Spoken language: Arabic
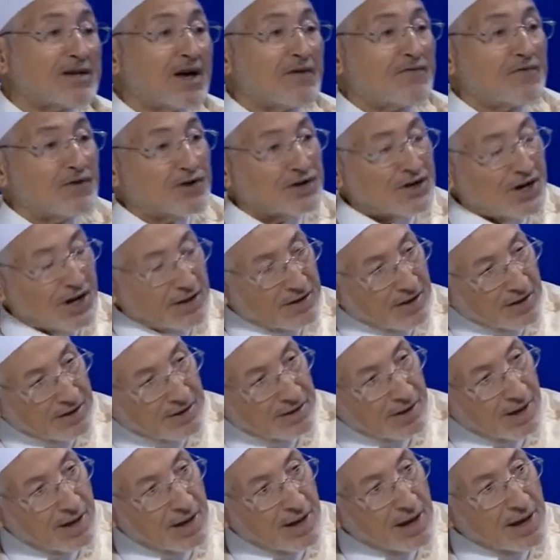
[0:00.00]
كيف نرجع
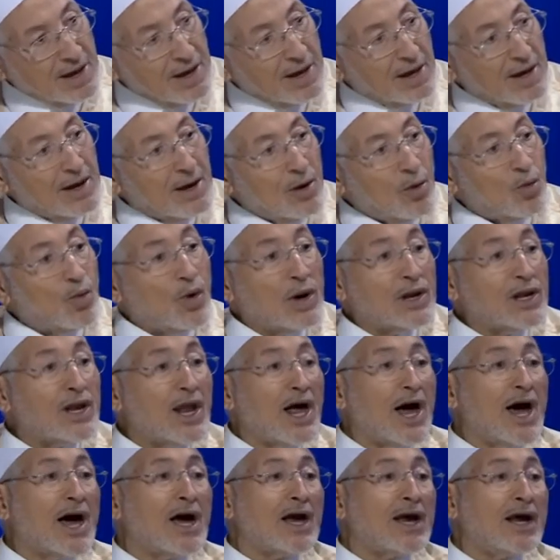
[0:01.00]
للطريق الصحيح
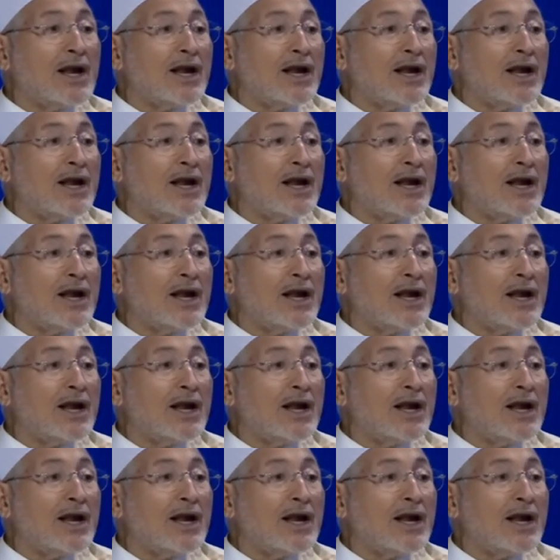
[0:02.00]
والله